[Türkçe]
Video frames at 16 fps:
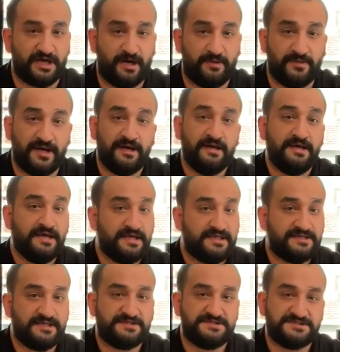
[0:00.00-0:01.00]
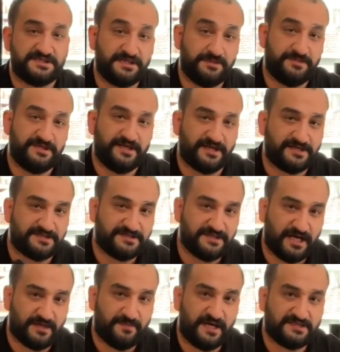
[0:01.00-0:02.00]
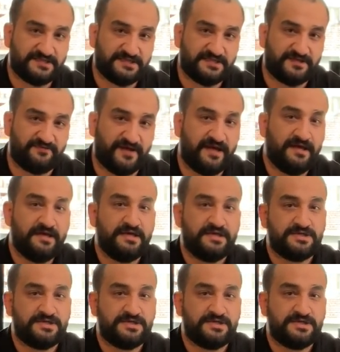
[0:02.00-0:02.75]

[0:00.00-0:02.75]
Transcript: Ama neticede bir yakıt yakmaktadır ve